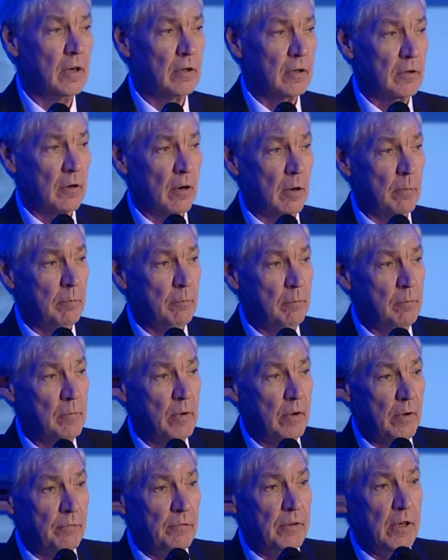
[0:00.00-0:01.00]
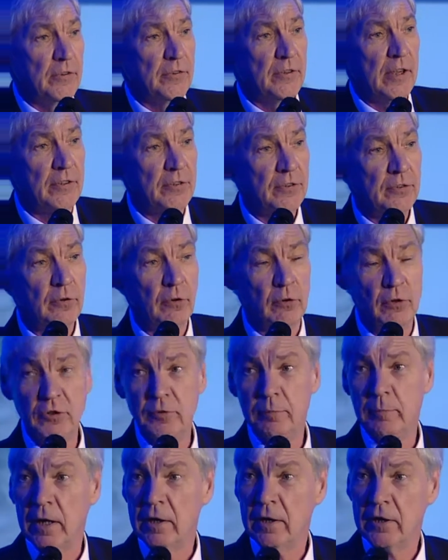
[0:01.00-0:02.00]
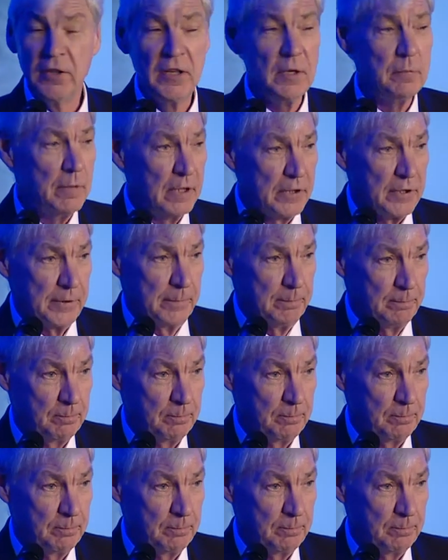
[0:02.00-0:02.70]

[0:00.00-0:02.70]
komm, wir setzen uns mal in die Mitte.